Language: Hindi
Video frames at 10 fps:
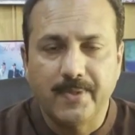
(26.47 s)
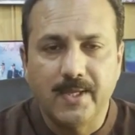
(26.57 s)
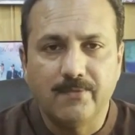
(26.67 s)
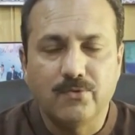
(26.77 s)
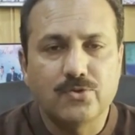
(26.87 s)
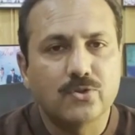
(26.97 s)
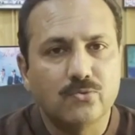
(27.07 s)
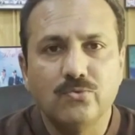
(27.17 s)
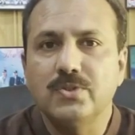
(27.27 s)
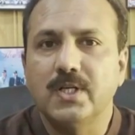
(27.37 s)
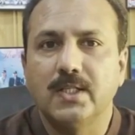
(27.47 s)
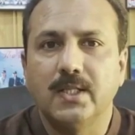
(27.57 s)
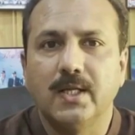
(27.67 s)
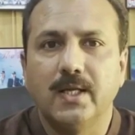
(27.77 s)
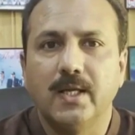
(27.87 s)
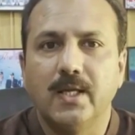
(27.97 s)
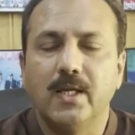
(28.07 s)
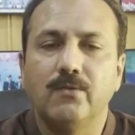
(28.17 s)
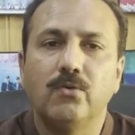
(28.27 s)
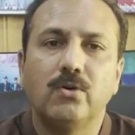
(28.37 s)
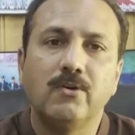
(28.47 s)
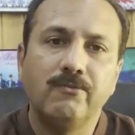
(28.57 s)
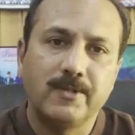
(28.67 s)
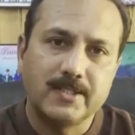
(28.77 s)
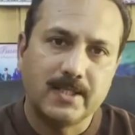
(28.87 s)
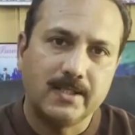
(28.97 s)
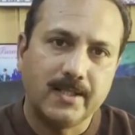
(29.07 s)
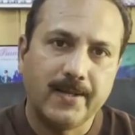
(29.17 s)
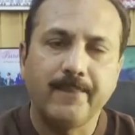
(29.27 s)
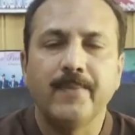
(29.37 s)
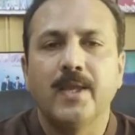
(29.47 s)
एक वो सुकून चाहता है एक वो कम्फर्ट्स चाहता है